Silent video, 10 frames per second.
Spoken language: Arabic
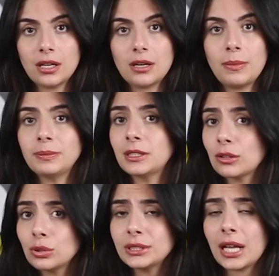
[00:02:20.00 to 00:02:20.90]
الكهرباء
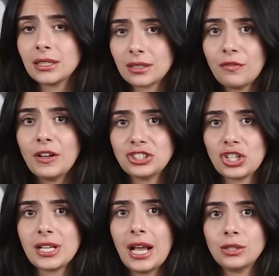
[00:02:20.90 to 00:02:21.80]
بتنص على رفع
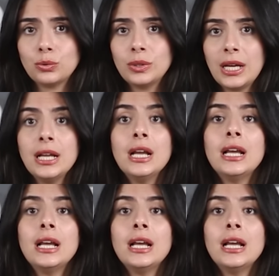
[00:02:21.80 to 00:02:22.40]
الشريحة الأولى